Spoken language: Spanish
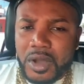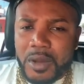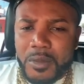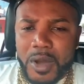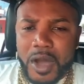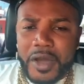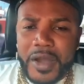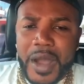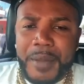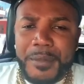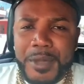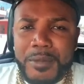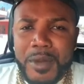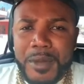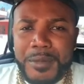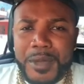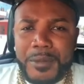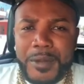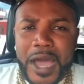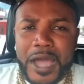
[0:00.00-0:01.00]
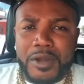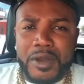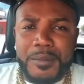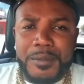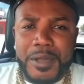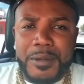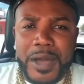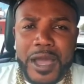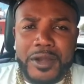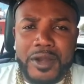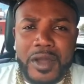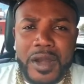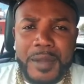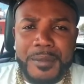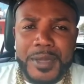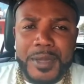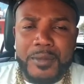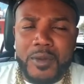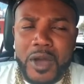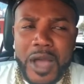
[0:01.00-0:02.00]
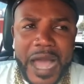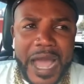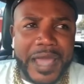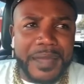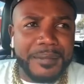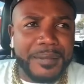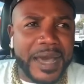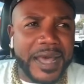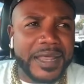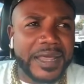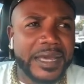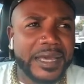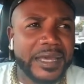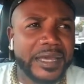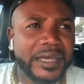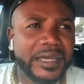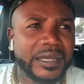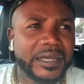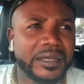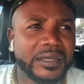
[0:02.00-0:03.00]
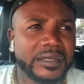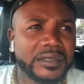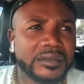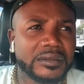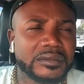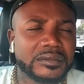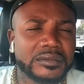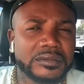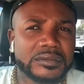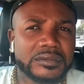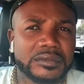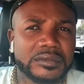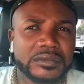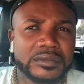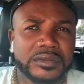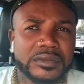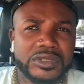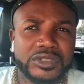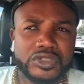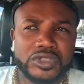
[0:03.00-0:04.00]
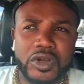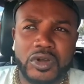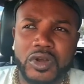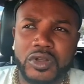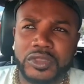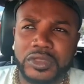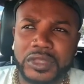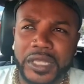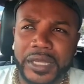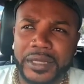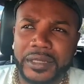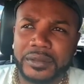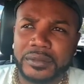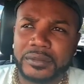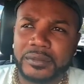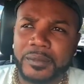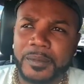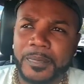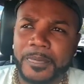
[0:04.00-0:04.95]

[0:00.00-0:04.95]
Como ahora mismo en mi barrio. En mi barrio ahora mismo hay más de... Yo conté.